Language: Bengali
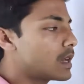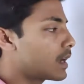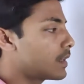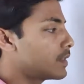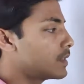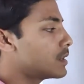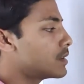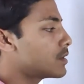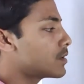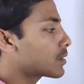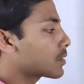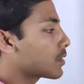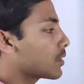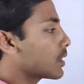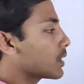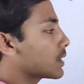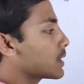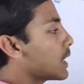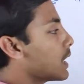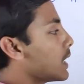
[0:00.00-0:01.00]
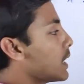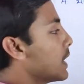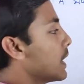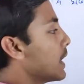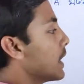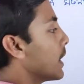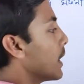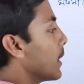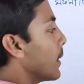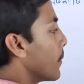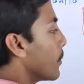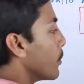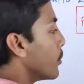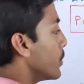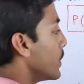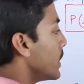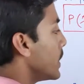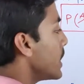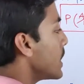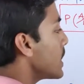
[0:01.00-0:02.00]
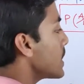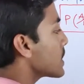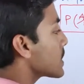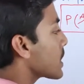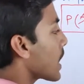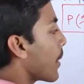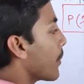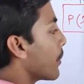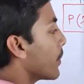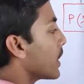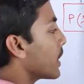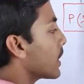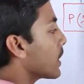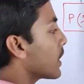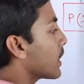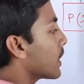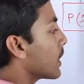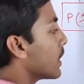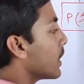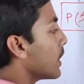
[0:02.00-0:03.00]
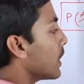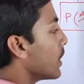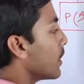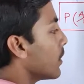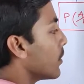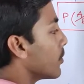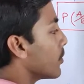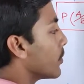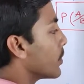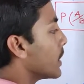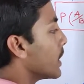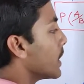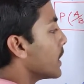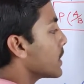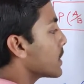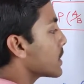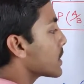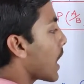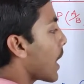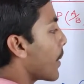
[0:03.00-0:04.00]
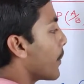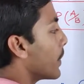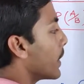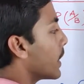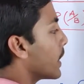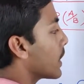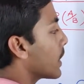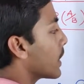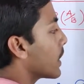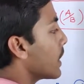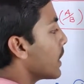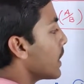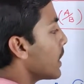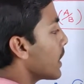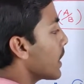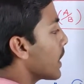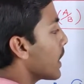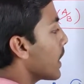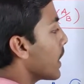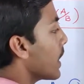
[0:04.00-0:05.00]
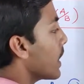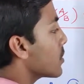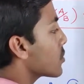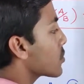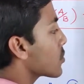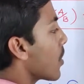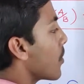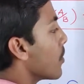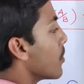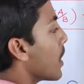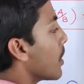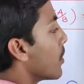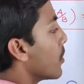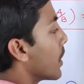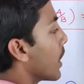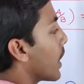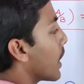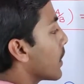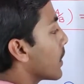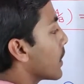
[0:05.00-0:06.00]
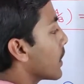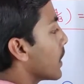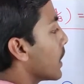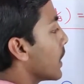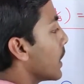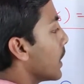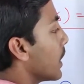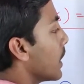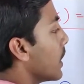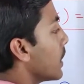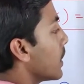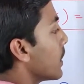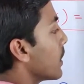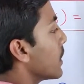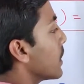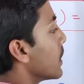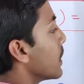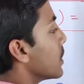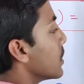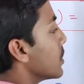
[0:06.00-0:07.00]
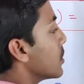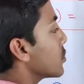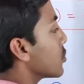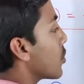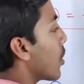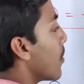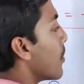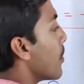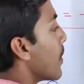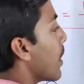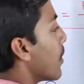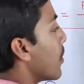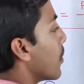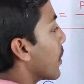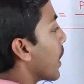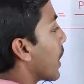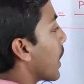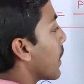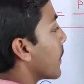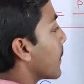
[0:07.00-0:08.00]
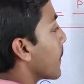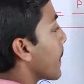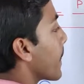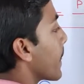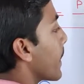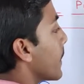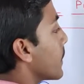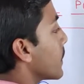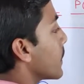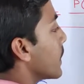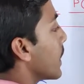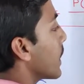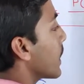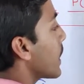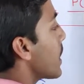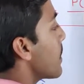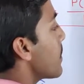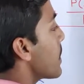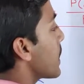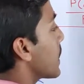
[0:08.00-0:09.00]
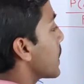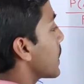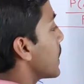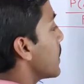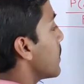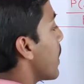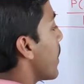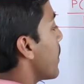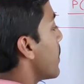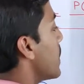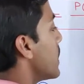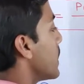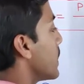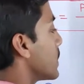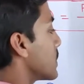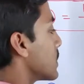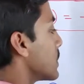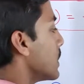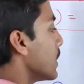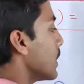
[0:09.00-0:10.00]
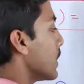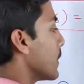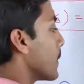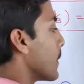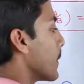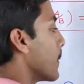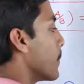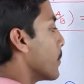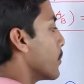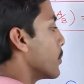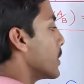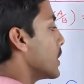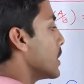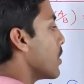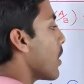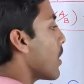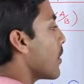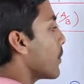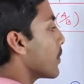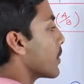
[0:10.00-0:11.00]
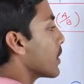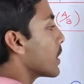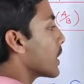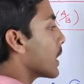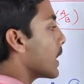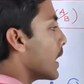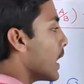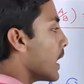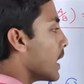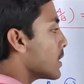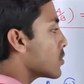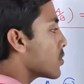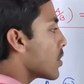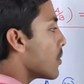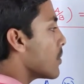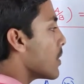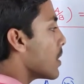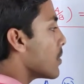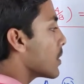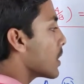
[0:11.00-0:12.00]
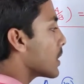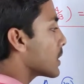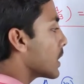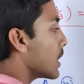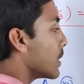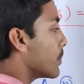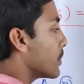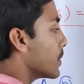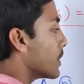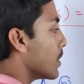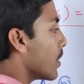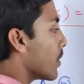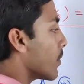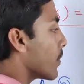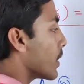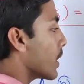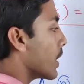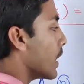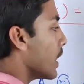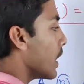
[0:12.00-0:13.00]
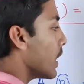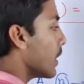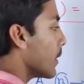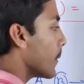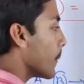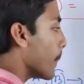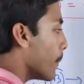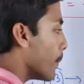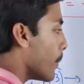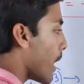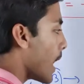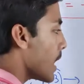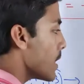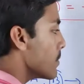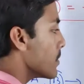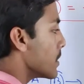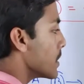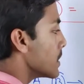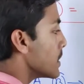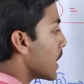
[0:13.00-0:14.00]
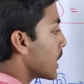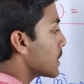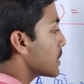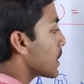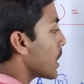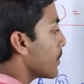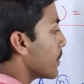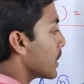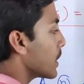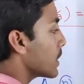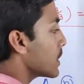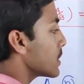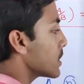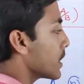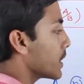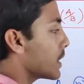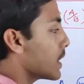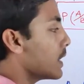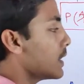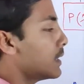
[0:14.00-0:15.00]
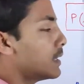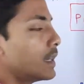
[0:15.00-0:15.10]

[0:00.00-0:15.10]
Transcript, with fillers: দ্বারা ডিনোট করা হয় তাহলে বি এর সাপেক্ষে বি এর সাপেক্ষে এ এর সম্ভাবনা এ এর সম্ভাবনা সেটাকে আমরা কিভাবে লিখছি পি অফ এ এর সম্ভাবনা তাহলে পি অফ এ বাই বি যার সাপেক্ষে সেটা